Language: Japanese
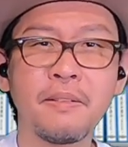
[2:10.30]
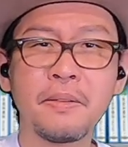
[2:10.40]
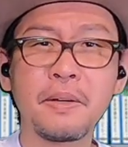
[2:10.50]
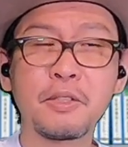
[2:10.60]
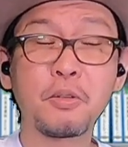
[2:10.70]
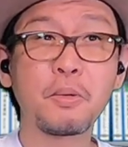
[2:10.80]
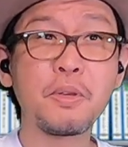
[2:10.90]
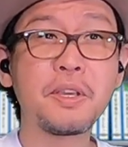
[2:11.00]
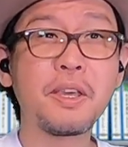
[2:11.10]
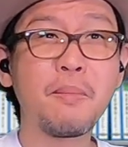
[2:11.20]
なんかちょっと
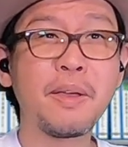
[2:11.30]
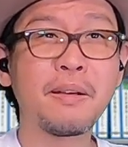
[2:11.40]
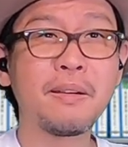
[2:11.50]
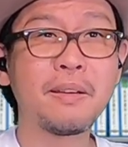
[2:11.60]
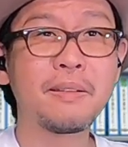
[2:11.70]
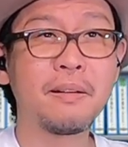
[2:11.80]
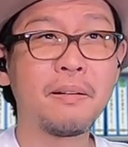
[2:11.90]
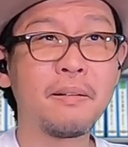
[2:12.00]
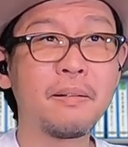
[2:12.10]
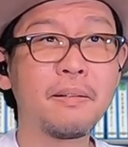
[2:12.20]
イケメンがい
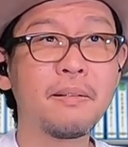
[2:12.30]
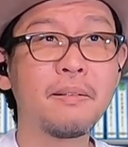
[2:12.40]
た。